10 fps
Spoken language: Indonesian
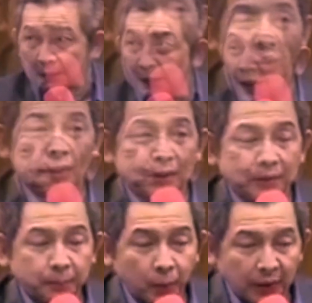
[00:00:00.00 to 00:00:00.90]
Bukakan,
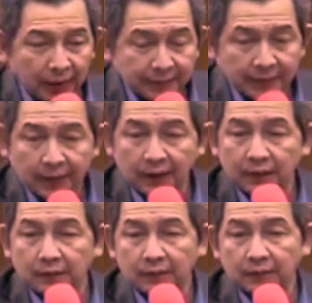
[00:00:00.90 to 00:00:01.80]
bukakan
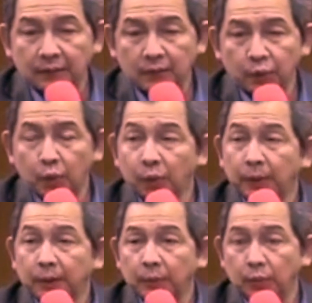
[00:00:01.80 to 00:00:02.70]
jalan untuk
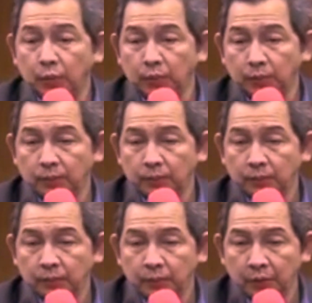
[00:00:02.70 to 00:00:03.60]
umatmu.
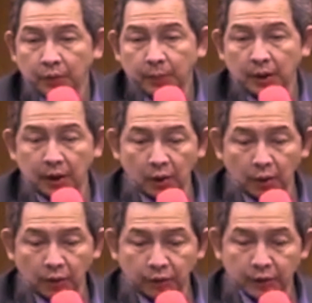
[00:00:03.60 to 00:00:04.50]
Saya berkata,
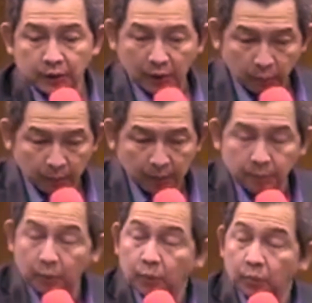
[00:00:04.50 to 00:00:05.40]
kau cinta
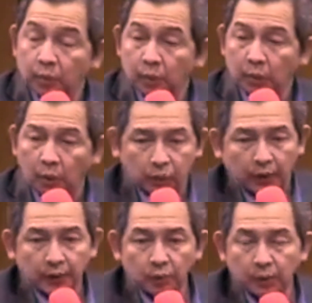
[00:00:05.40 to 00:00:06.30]
umatmu. Kau
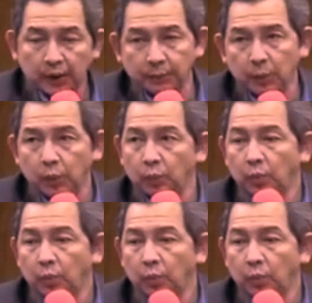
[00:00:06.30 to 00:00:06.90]
sayang umatmu.